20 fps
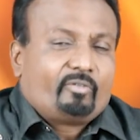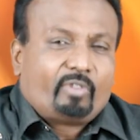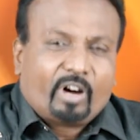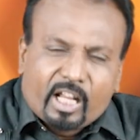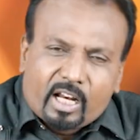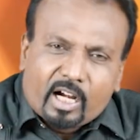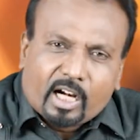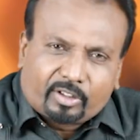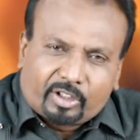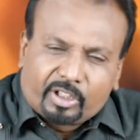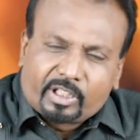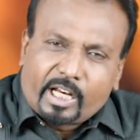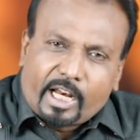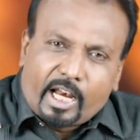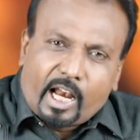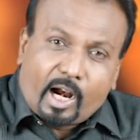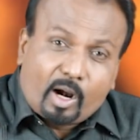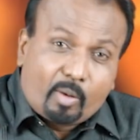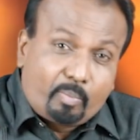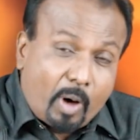
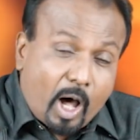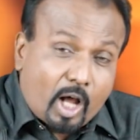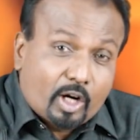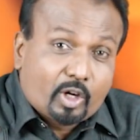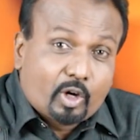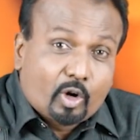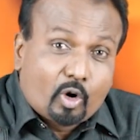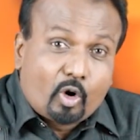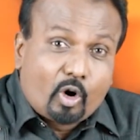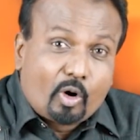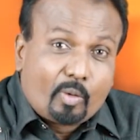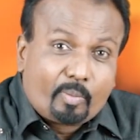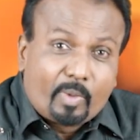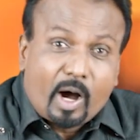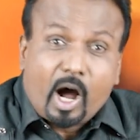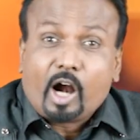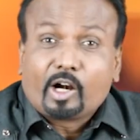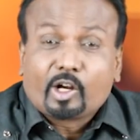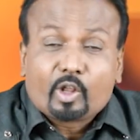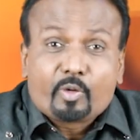வழிநடத்துதலை நாங்கள் பார்க்கிறோம்
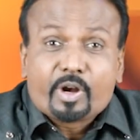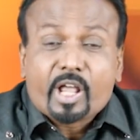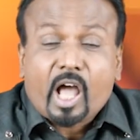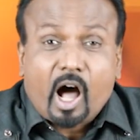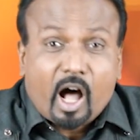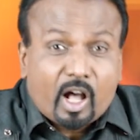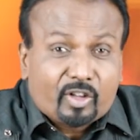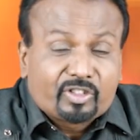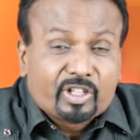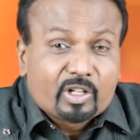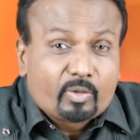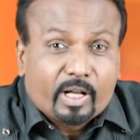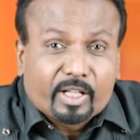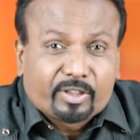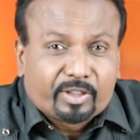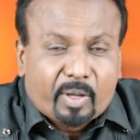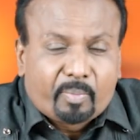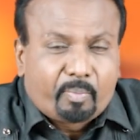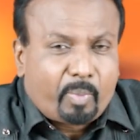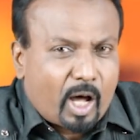ஆண்டருடைய
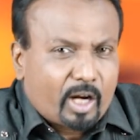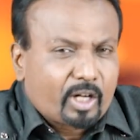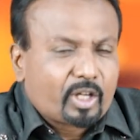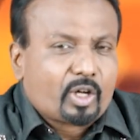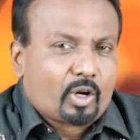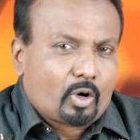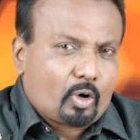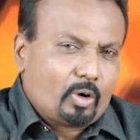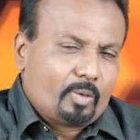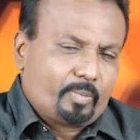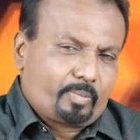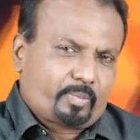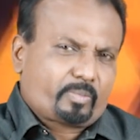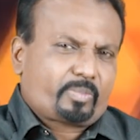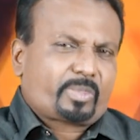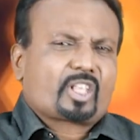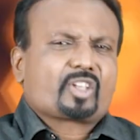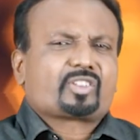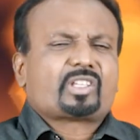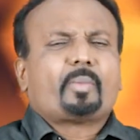ஆசீர்வாதத்தை பார்க்கிறோம்
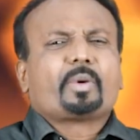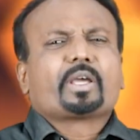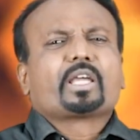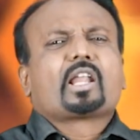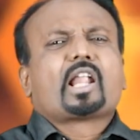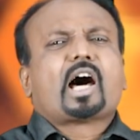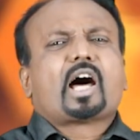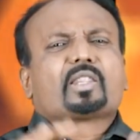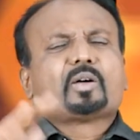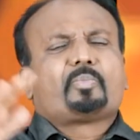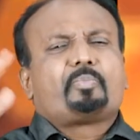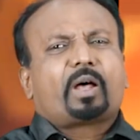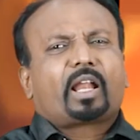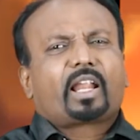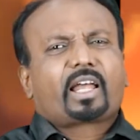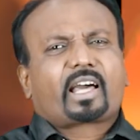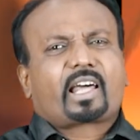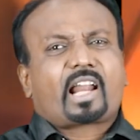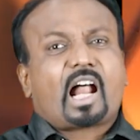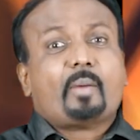சபையில்லாத
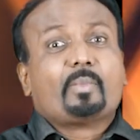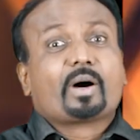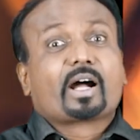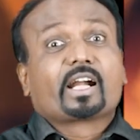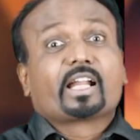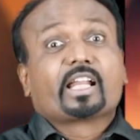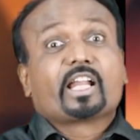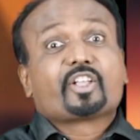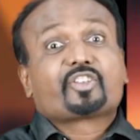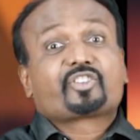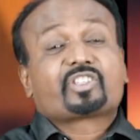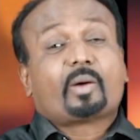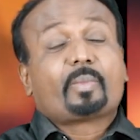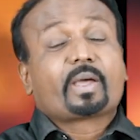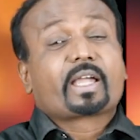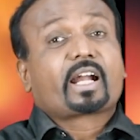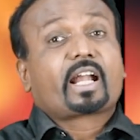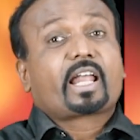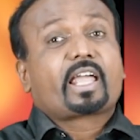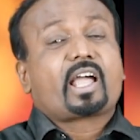பல கிராமங்களிலே
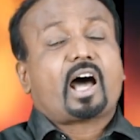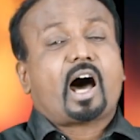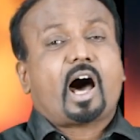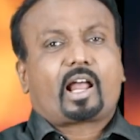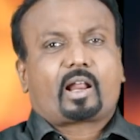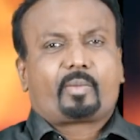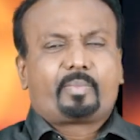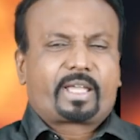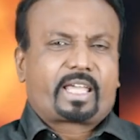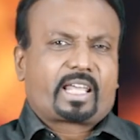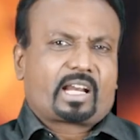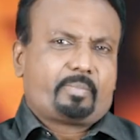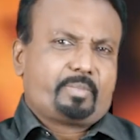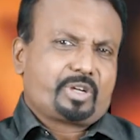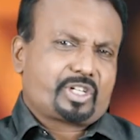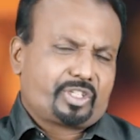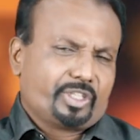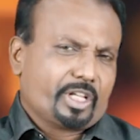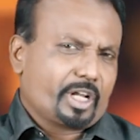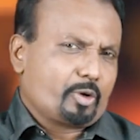சபைகளை ஆரம்பிக்கிற
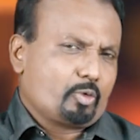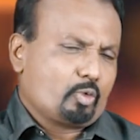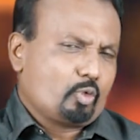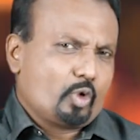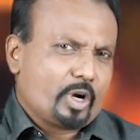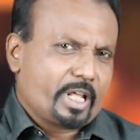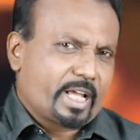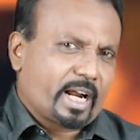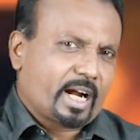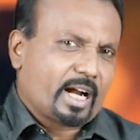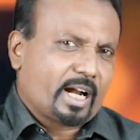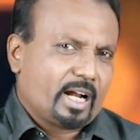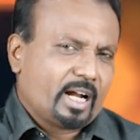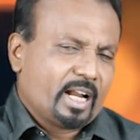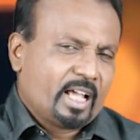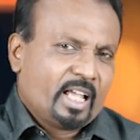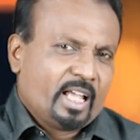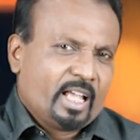மிஷினரி ஊழியங்கள்